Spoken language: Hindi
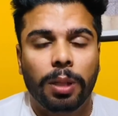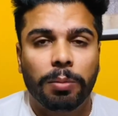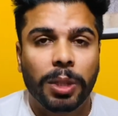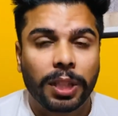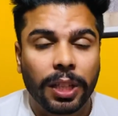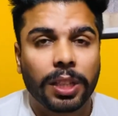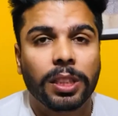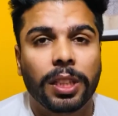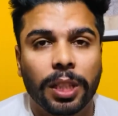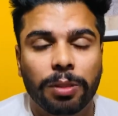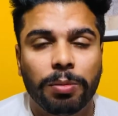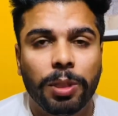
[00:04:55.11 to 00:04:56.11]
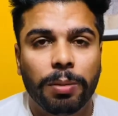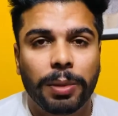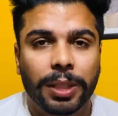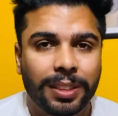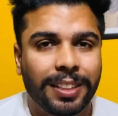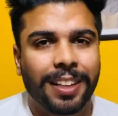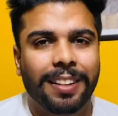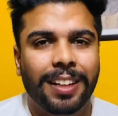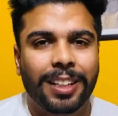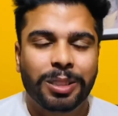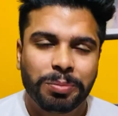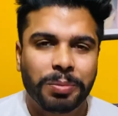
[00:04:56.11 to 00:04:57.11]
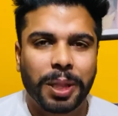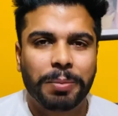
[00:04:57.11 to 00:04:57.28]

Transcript: मिलते हैं जी नेक्स्ट वीडियो में टेल देन बाय